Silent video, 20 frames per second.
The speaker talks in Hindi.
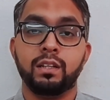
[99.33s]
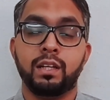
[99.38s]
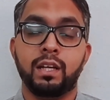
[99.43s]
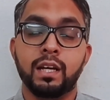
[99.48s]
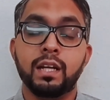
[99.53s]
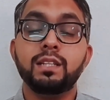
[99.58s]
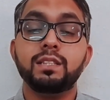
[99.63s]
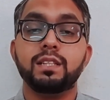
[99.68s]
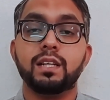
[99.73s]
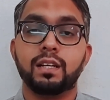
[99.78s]

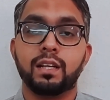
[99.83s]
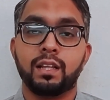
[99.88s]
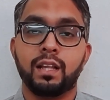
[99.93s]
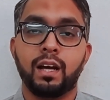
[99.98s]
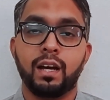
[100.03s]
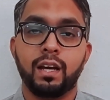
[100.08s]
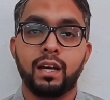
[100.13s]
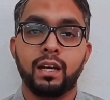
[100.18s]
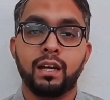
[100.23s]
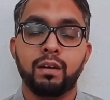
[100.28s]
गिर
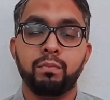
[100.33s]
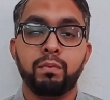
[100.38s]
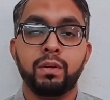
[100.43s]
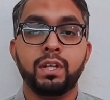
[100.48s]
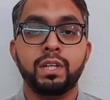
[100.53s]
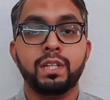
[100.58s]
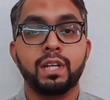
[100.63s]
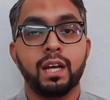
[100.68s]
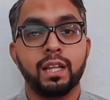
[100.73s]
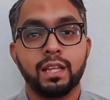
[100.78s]
सकता है कि फिर
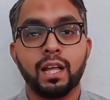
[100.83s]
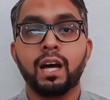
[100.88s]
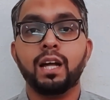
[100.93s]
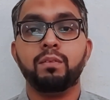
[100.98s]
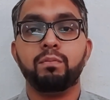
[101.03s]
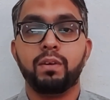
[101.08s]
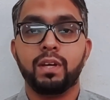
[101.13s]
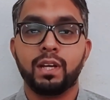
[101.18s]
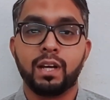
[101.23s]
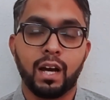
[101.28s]
शैतान
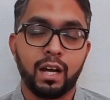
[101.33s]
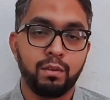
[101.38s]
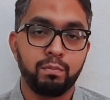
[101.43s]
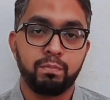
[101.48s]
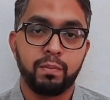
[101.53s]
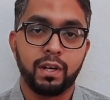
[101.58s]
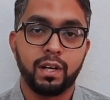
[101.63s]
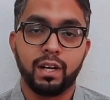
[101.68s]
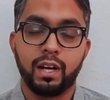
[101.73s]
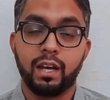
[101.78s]
भी कान
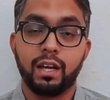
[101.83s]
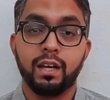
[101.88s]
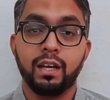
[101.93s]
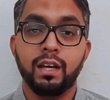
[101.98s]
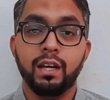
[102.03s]
पकड़े